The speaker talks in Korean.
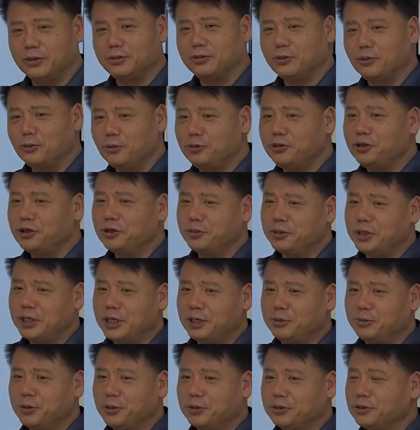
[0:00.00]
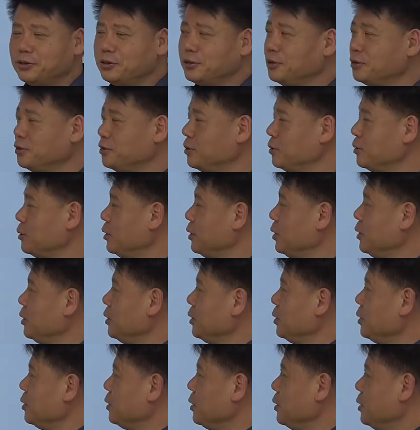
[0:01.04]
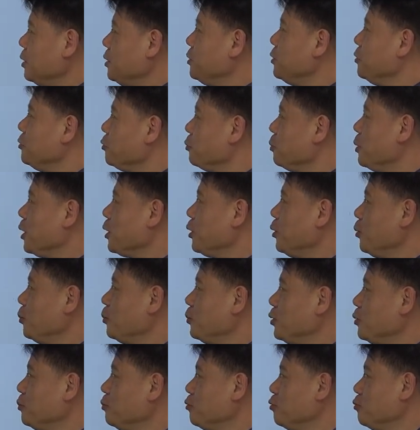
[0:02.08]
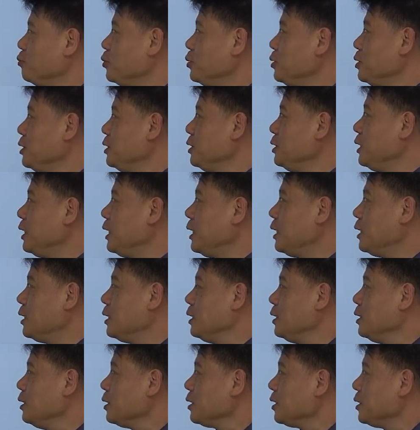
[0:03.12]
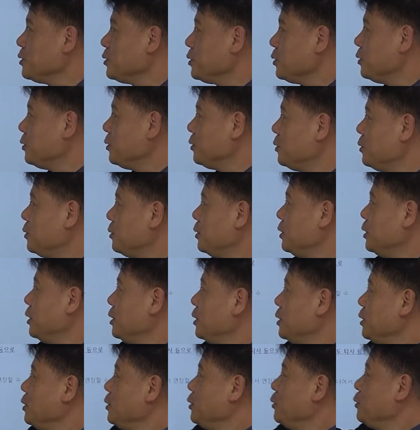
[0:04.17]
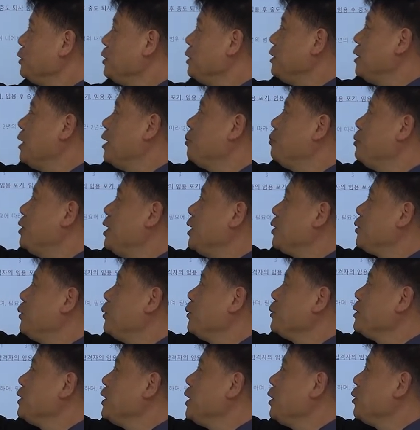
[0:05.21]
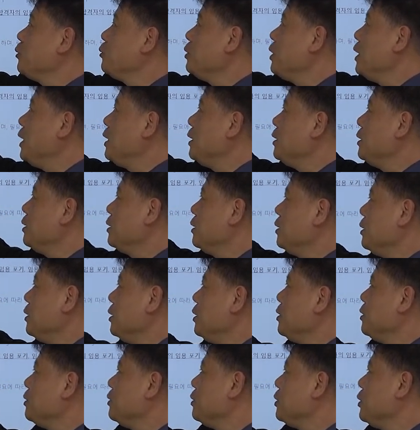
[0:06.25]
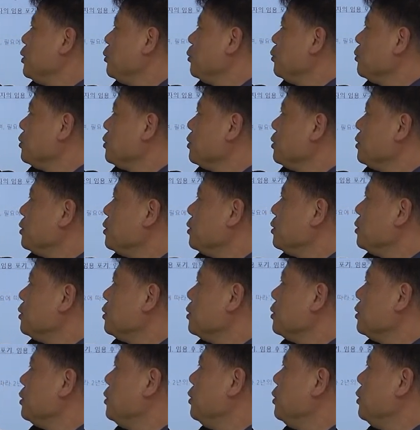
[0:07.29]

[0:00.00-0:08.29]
언어 공격이나 뭐 그거는 있을 수밖에 없는 부분들인데 그래서 여기 예비 합격자라고 된 이런 TO들은